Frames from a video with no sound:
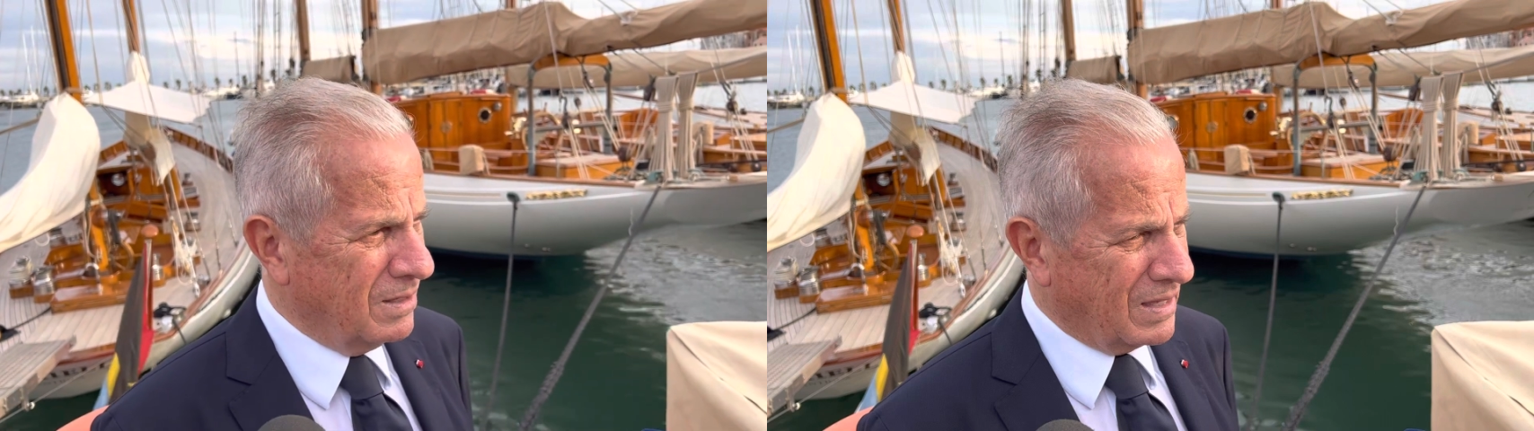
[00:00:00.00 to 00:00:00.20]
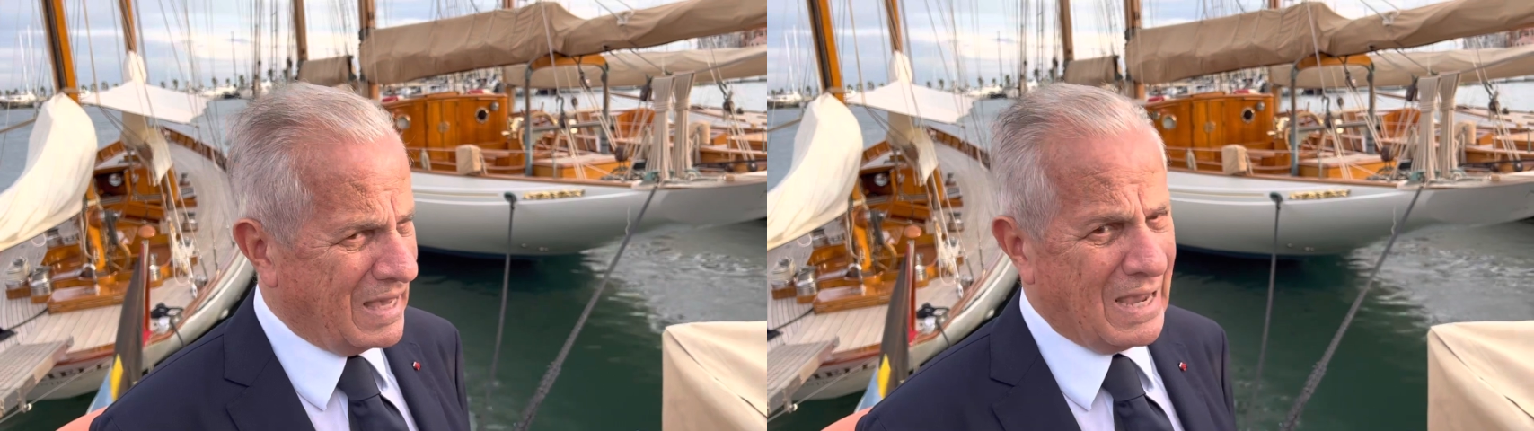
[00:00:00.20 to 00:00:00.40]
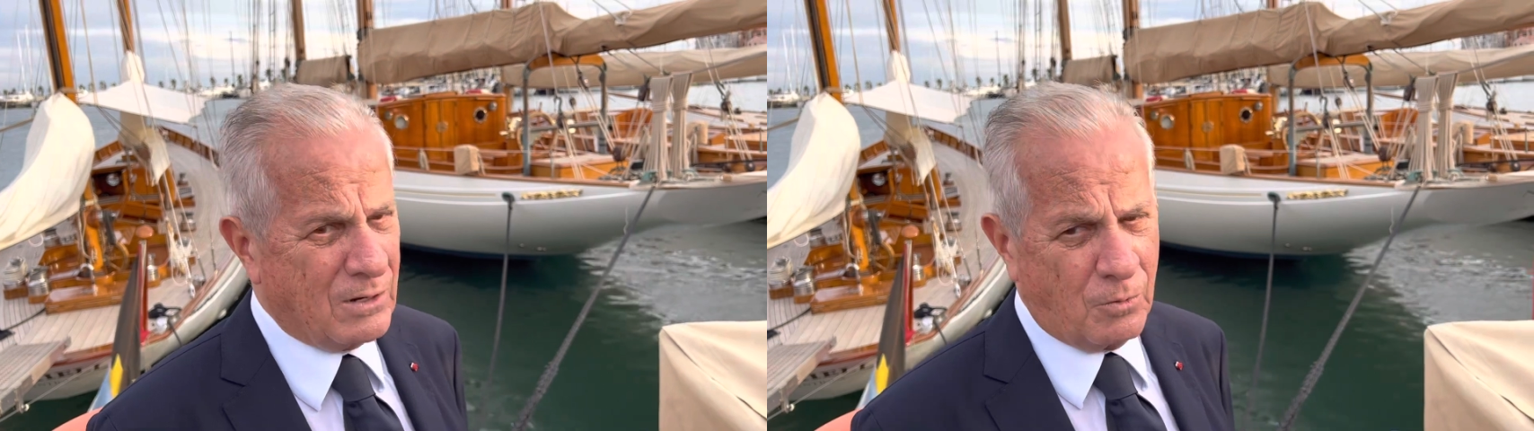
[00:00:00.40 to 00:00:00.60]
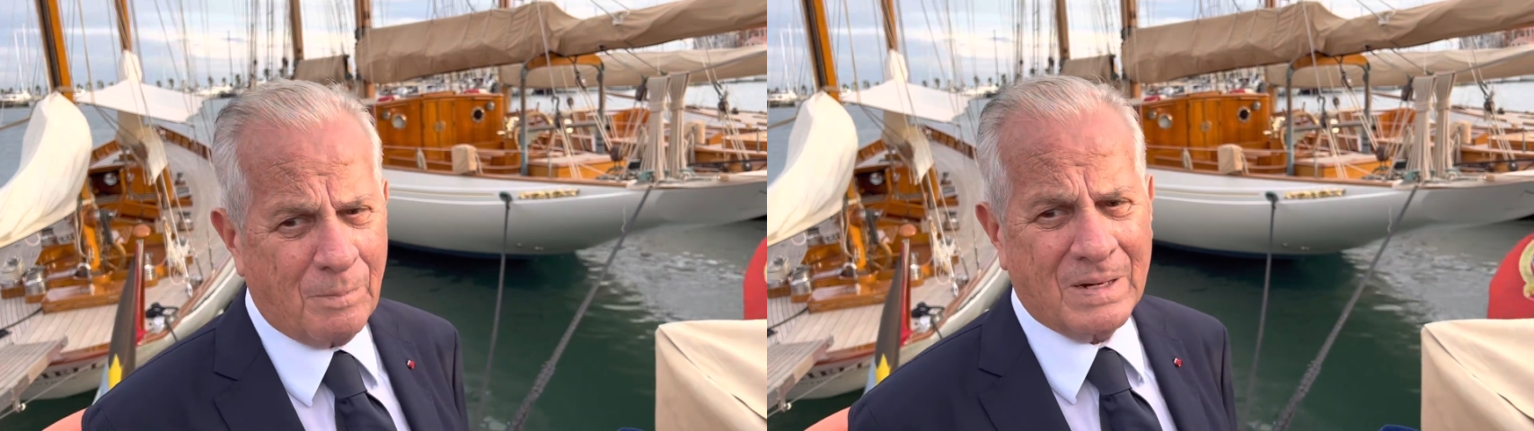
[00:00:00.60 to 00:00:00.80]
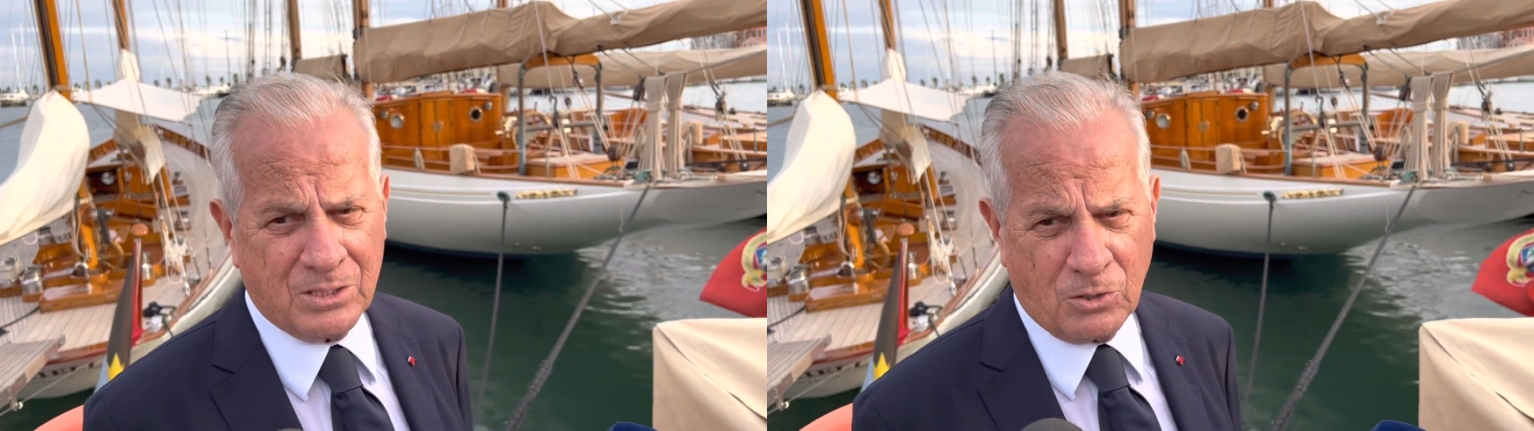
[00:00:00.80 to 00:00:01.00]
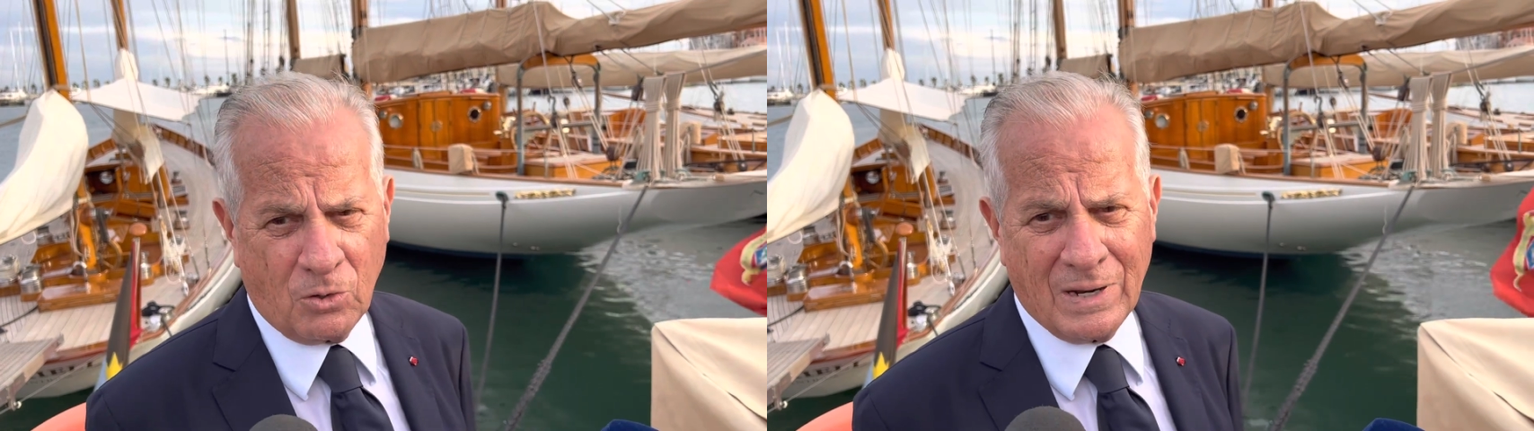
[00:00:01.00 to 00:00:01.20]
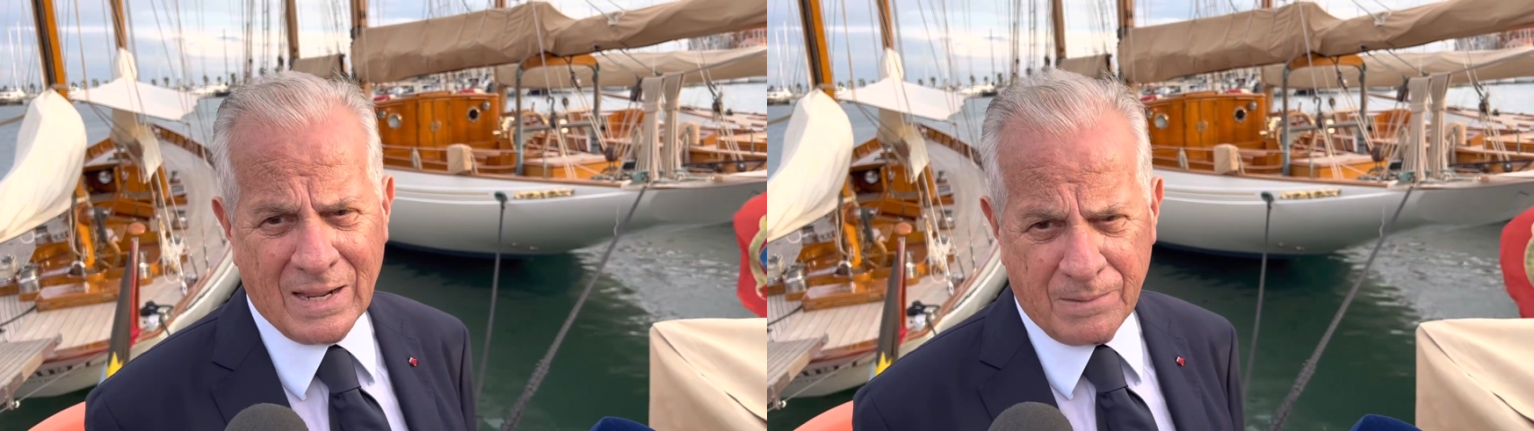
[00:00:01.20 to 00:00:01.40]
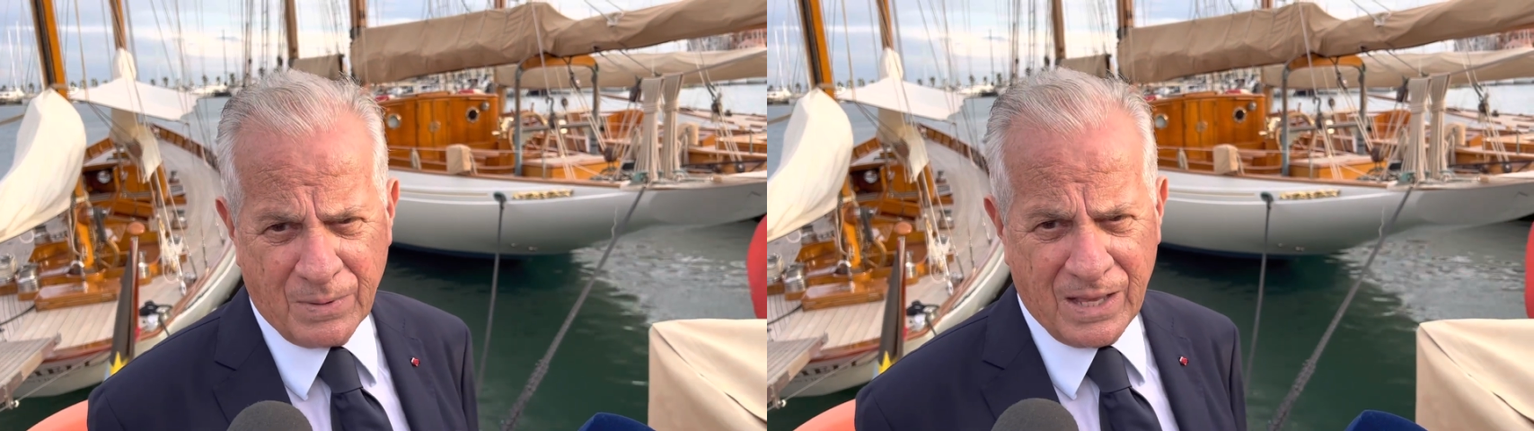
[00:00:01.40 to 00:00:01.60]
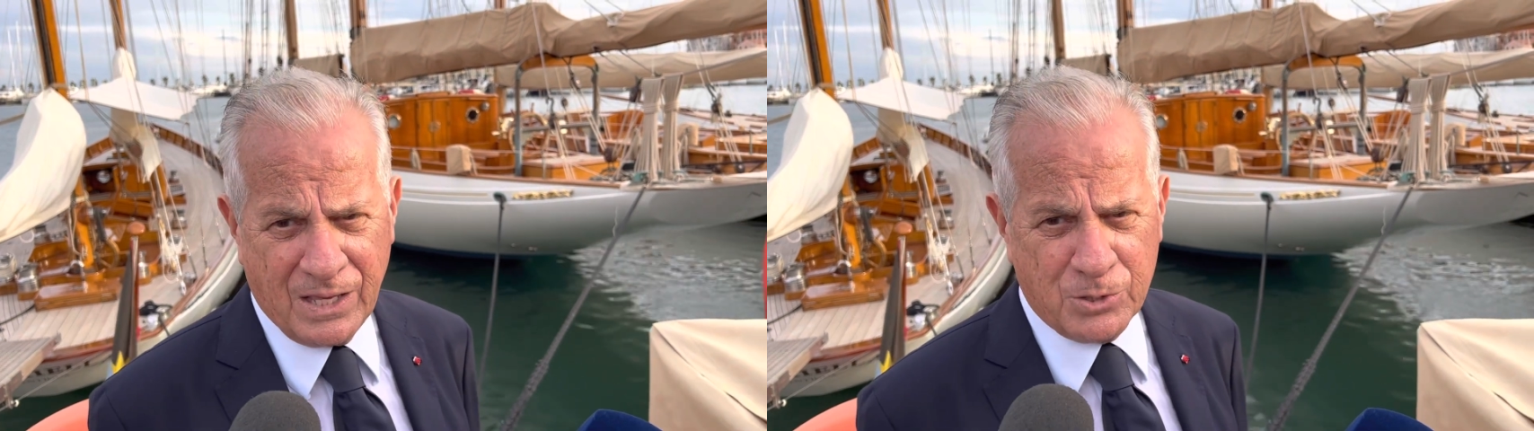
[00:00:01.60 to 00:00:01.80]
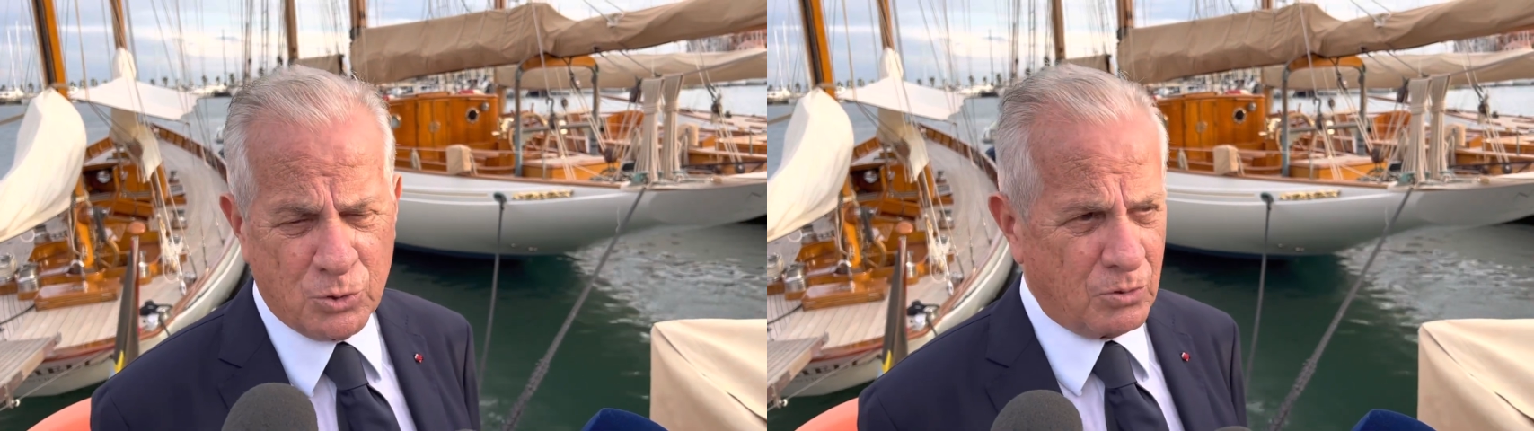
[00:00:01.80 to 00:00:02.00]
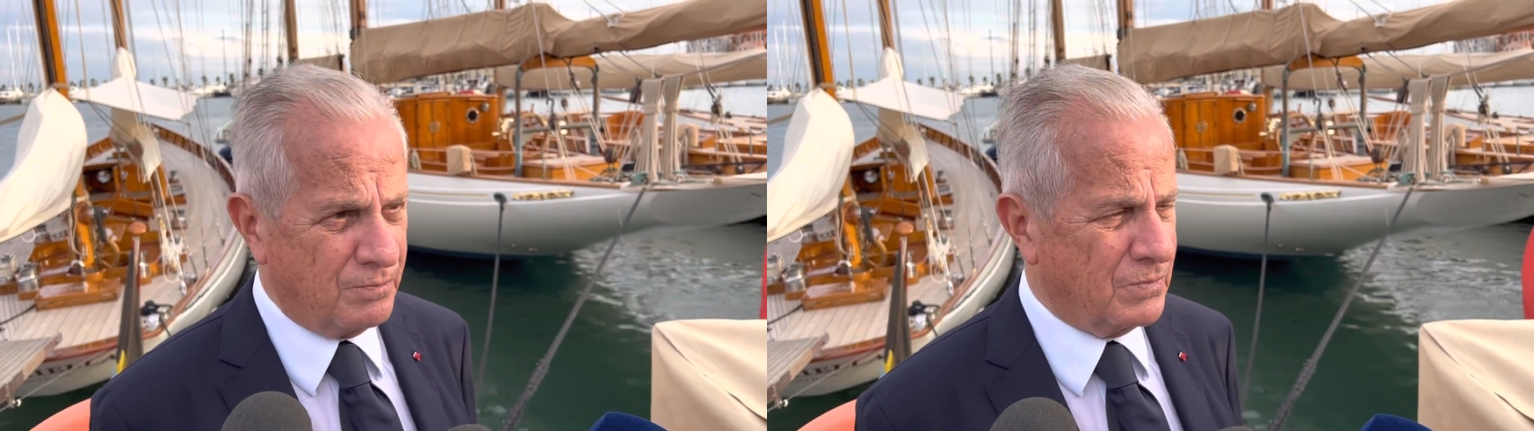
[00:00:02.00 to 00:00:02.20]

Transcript: che hanno particolare pregio,